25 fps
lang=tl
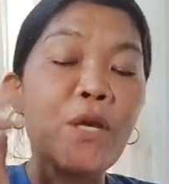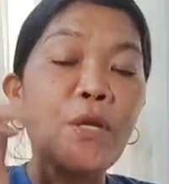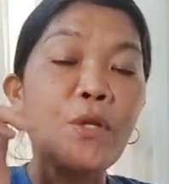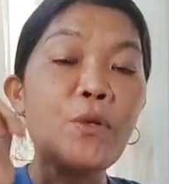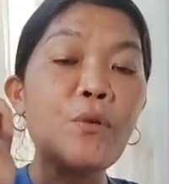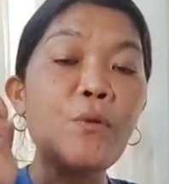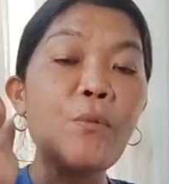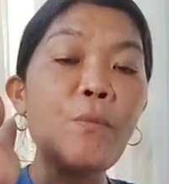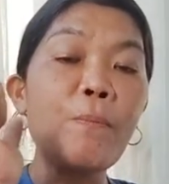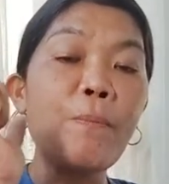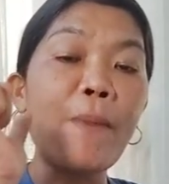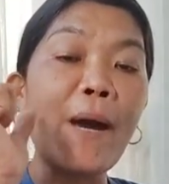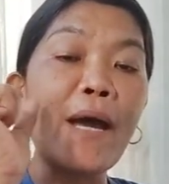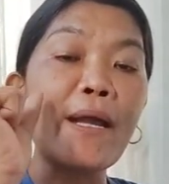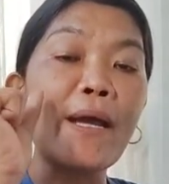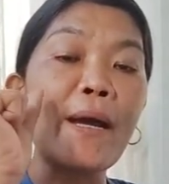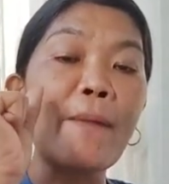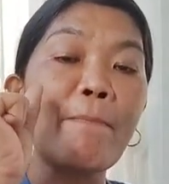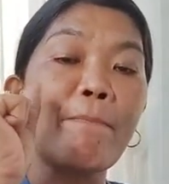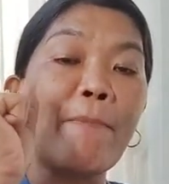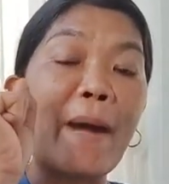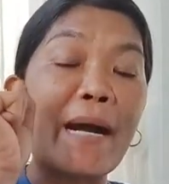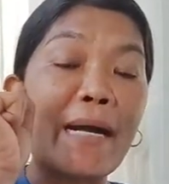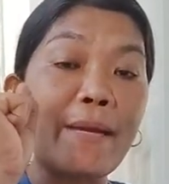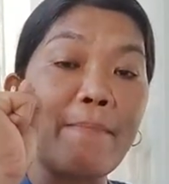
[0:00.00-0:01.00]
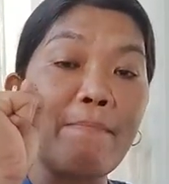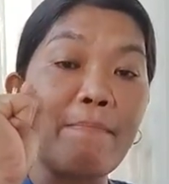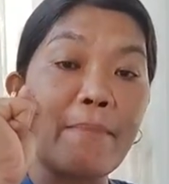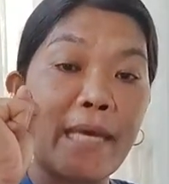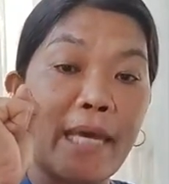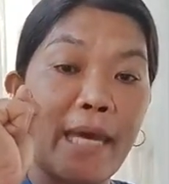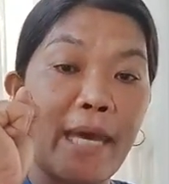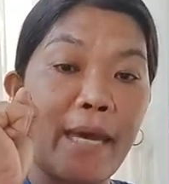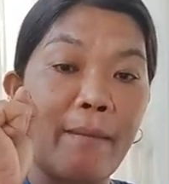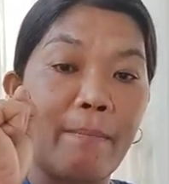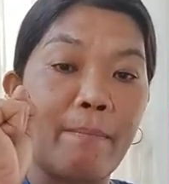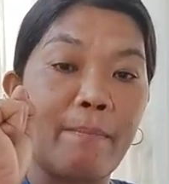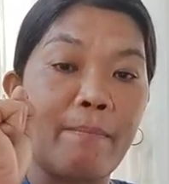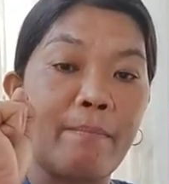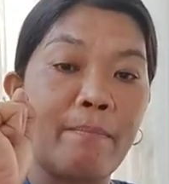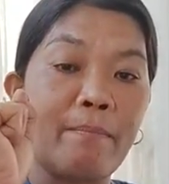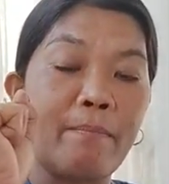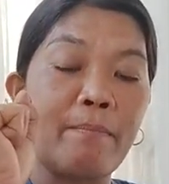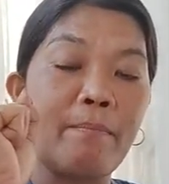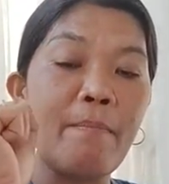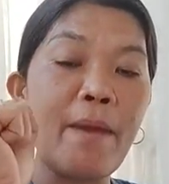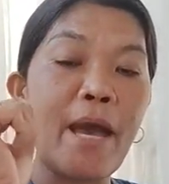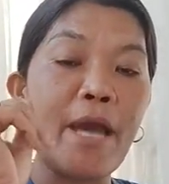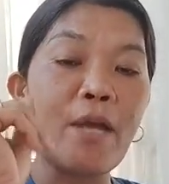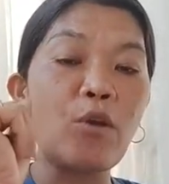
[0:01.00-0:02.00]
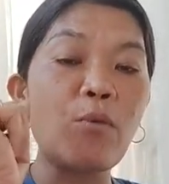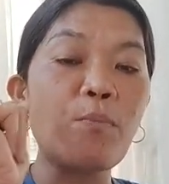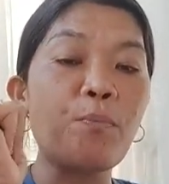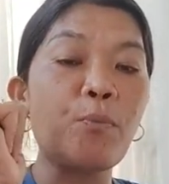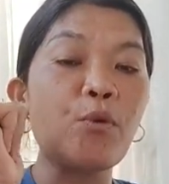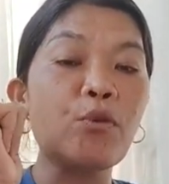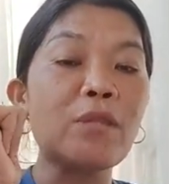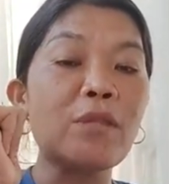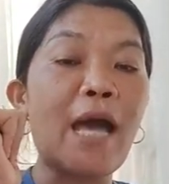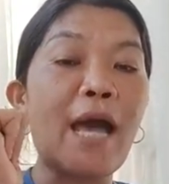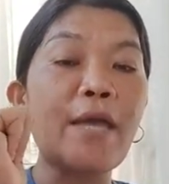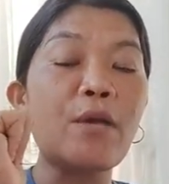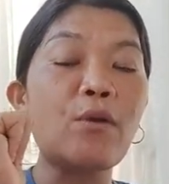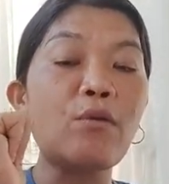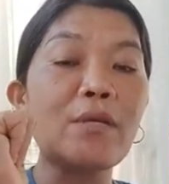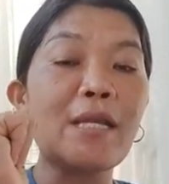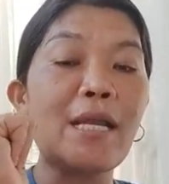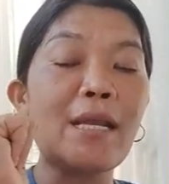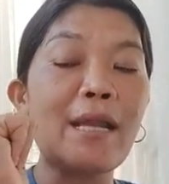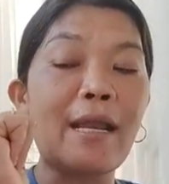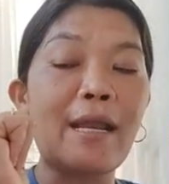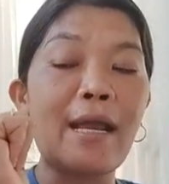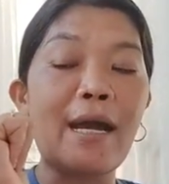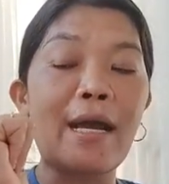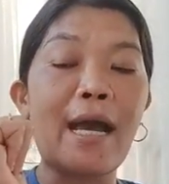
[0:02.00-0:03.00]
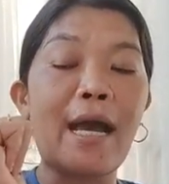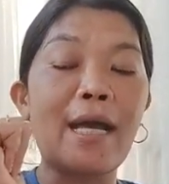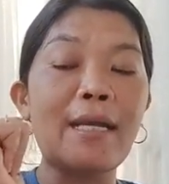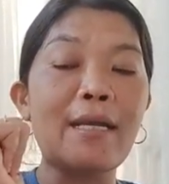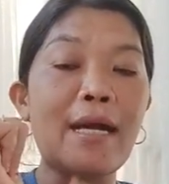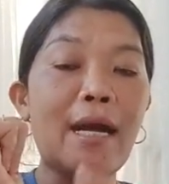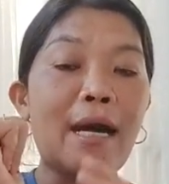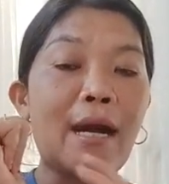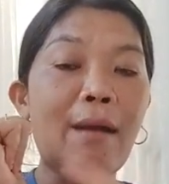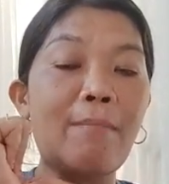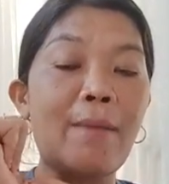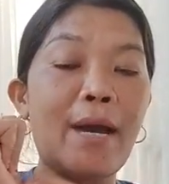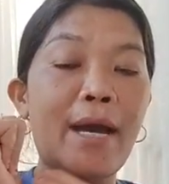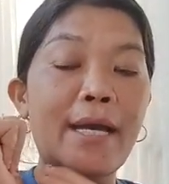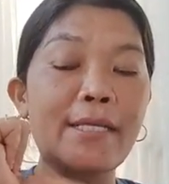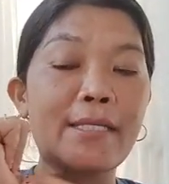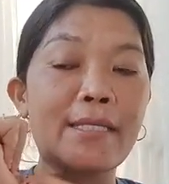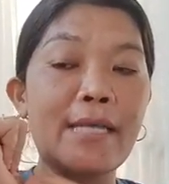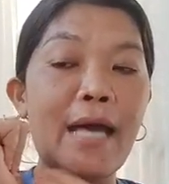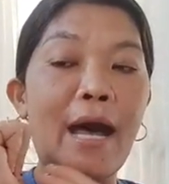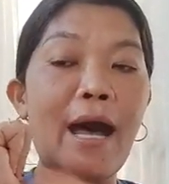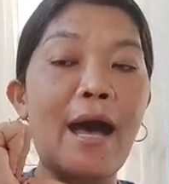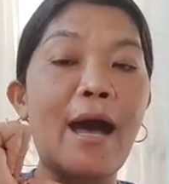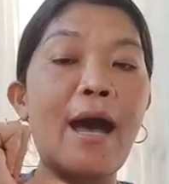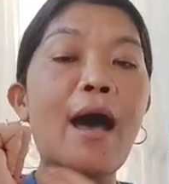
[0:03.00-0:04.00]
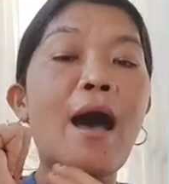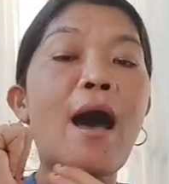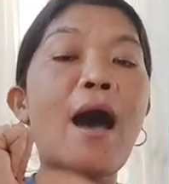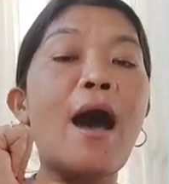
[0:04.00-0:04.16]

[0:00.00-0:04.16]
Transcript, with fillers: Yung parang pakimkim, mayroon po tayong nilalagay na kamay sa